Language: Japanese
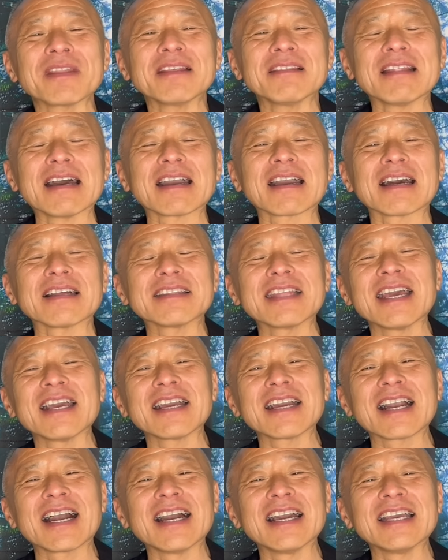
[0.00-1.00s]
なんか展
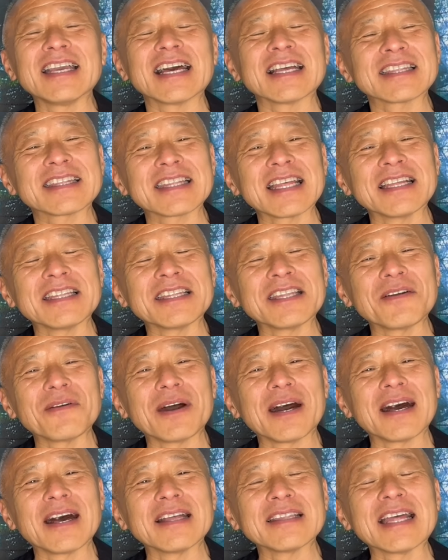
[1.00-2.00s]
開やったんで
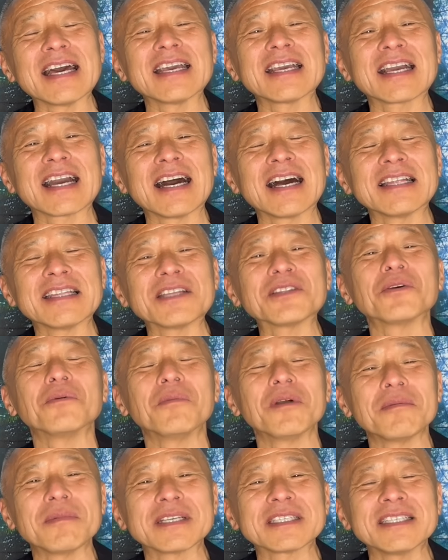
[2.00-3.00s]
はないかなと
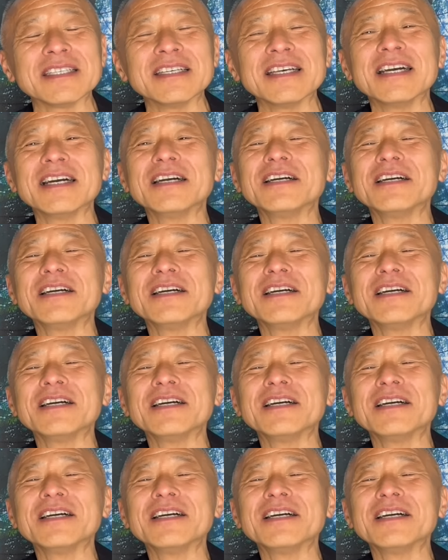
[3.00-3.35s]
思います。